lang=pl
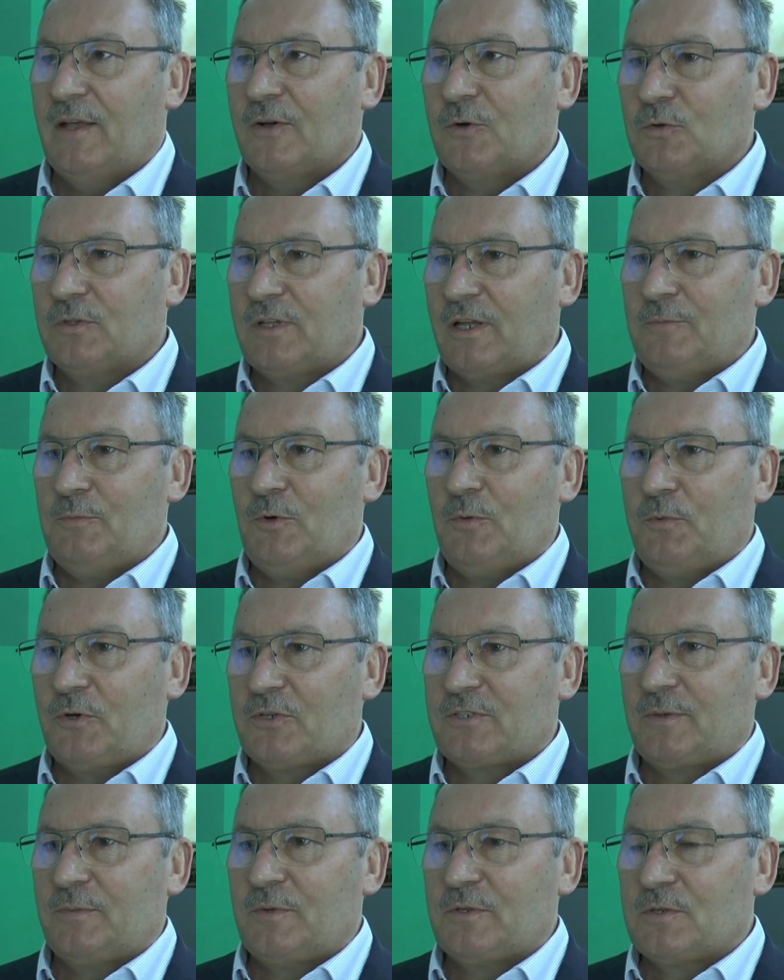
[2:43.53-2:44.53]
Ku temu
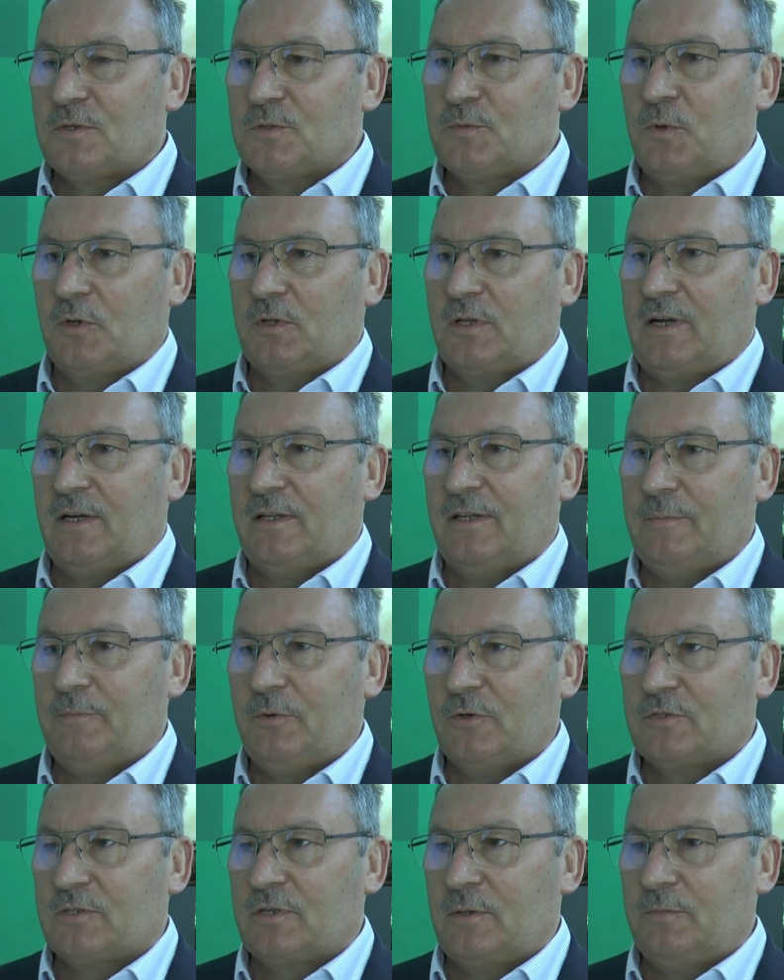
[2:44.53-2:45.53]
potrzebne są spotkania,
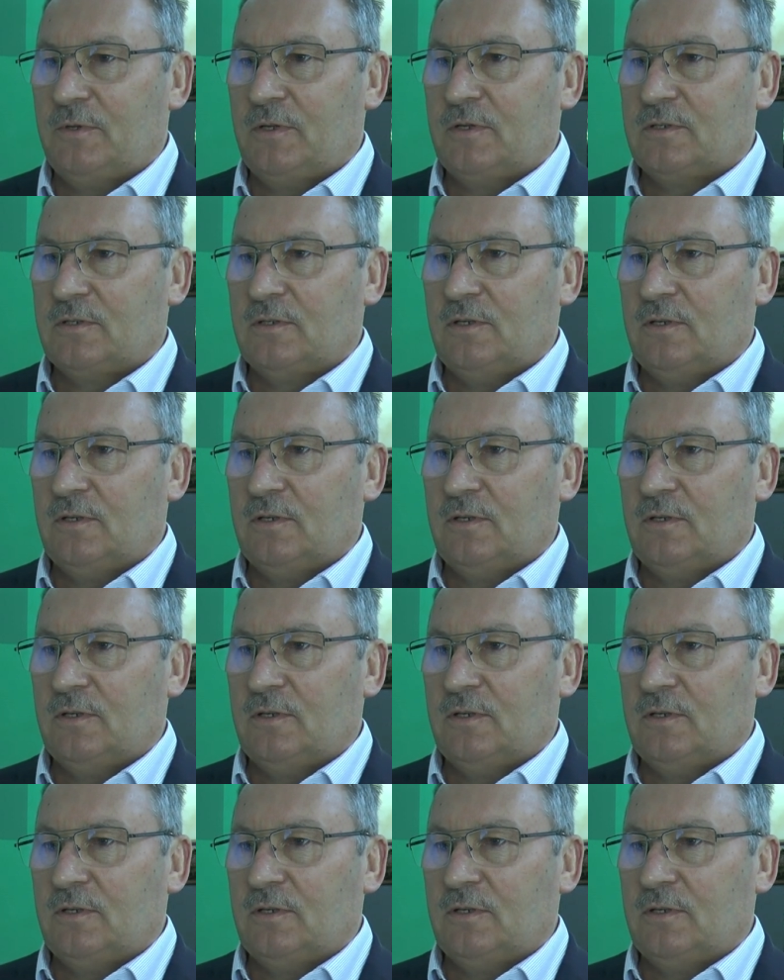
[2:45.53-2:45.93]
potrzebne